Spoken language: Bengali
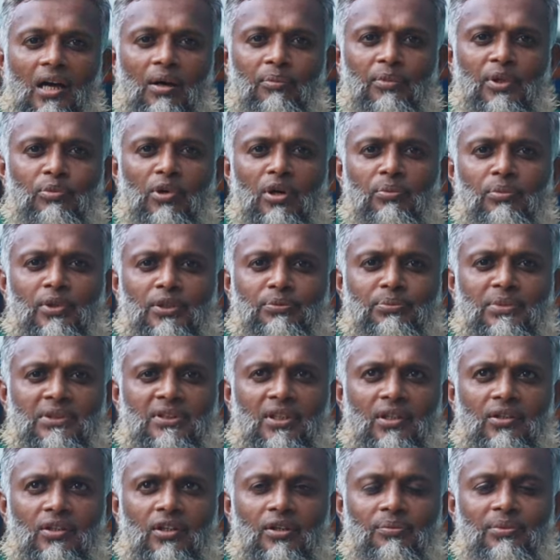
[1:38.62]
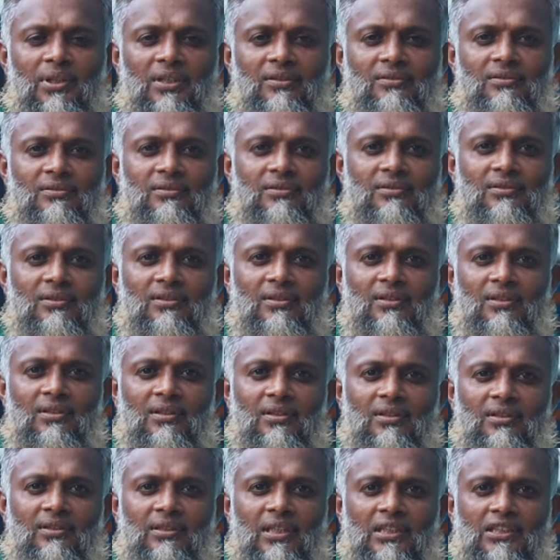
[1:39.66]
আমি মোহাম্মদ মিজান রহমান
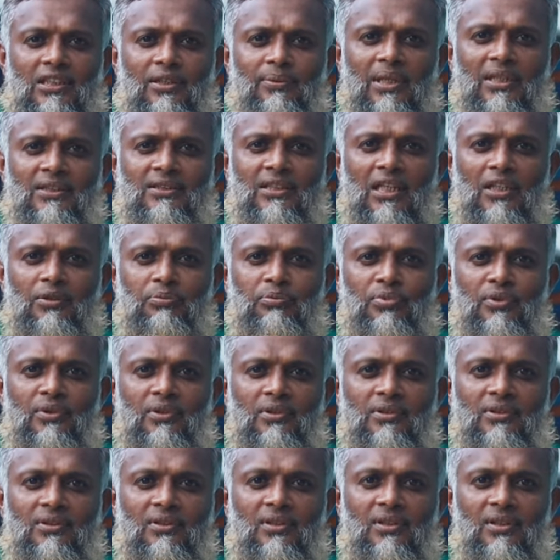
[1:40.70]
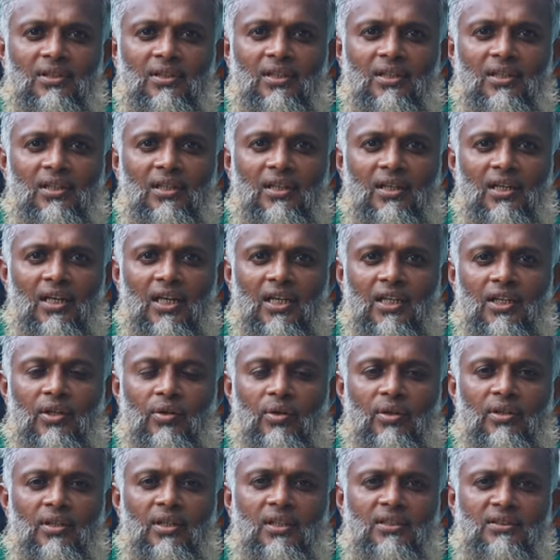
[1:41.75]
দেশের বাড়ি চাঁদপুর
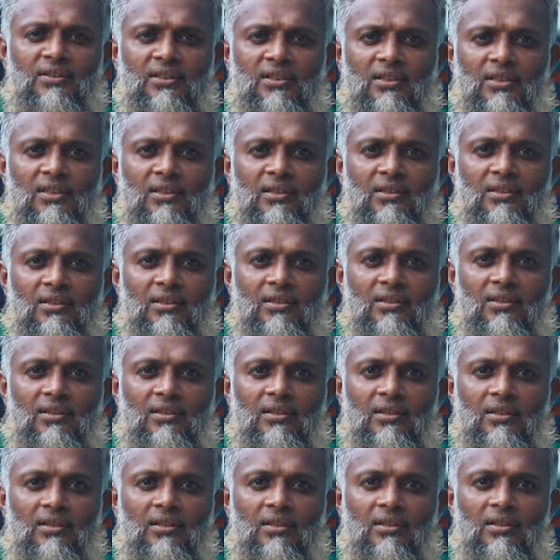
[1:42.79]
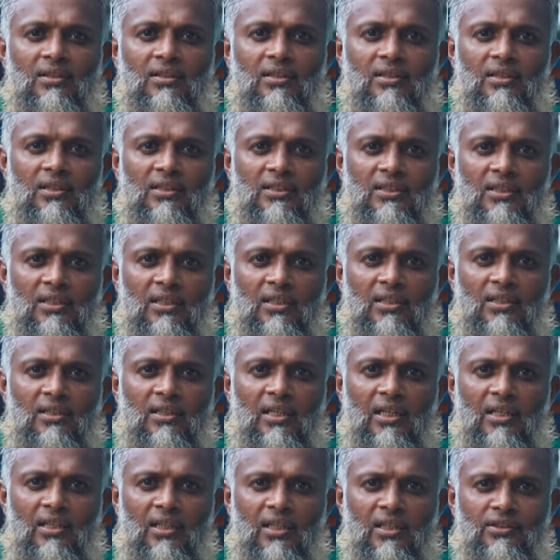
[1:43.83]
এগ্রিওয়ানে এসছি কৃষি
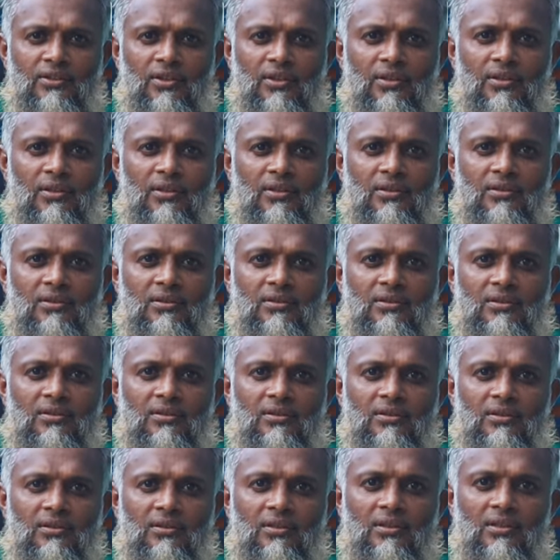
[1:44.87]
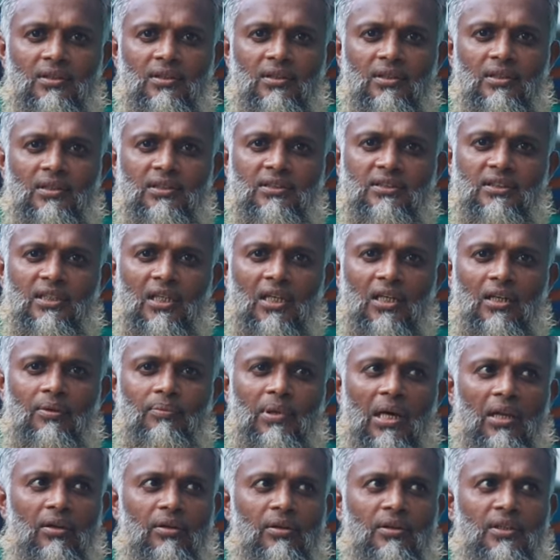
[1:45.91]
ট্রেনিংয়ের জন্য ইনশাল্লাহ
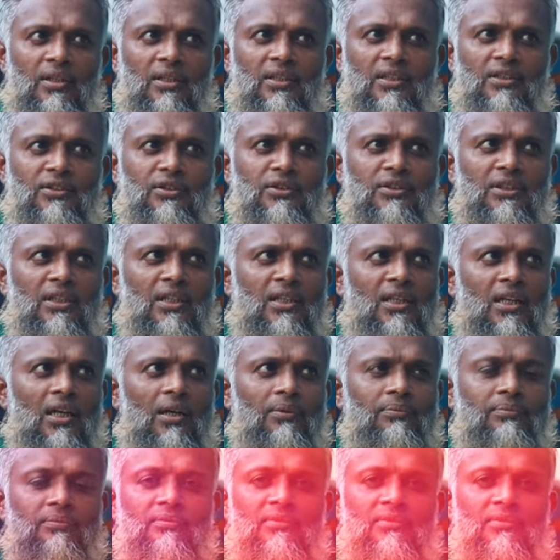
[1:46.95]
ভালো অনেক কিছু শিখলাম